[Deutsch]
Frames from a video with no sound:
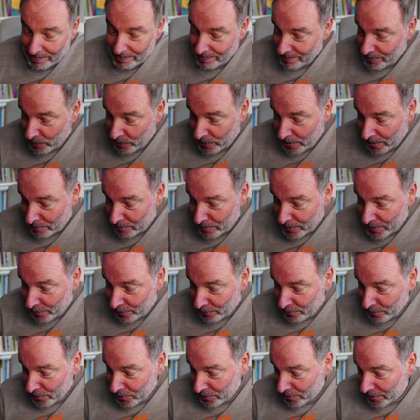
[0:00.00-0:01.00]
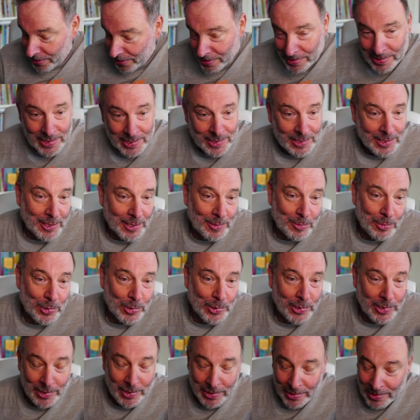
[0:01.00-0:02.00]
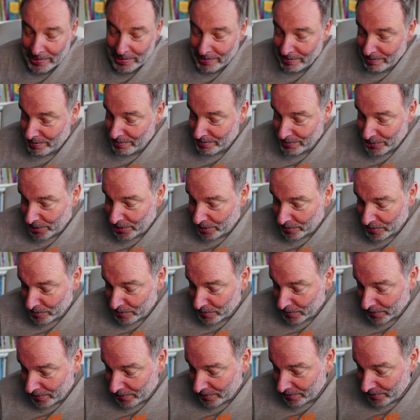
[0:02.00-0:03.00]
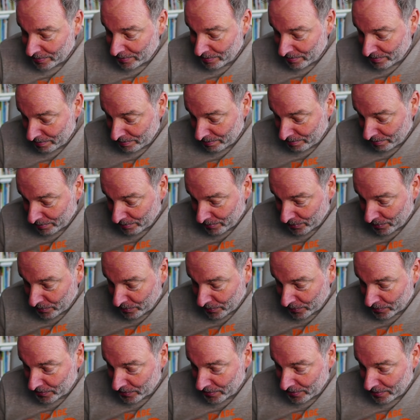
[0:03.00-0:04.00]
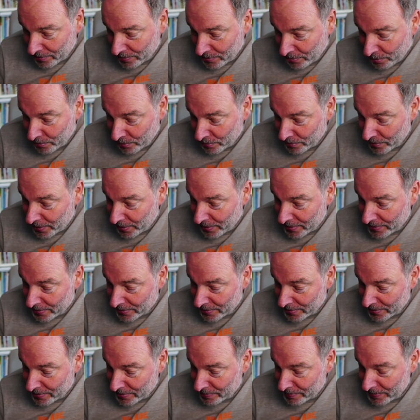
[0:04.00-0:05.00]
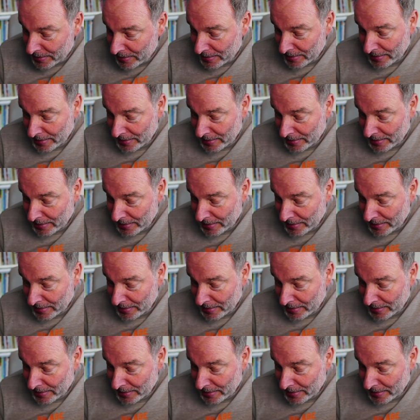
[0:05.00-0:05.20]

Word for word: oder Bedarf besteht an signierten Büchern, schreibt's mir gerne, dann können wir das sicherlich auch irgendwie einrichten.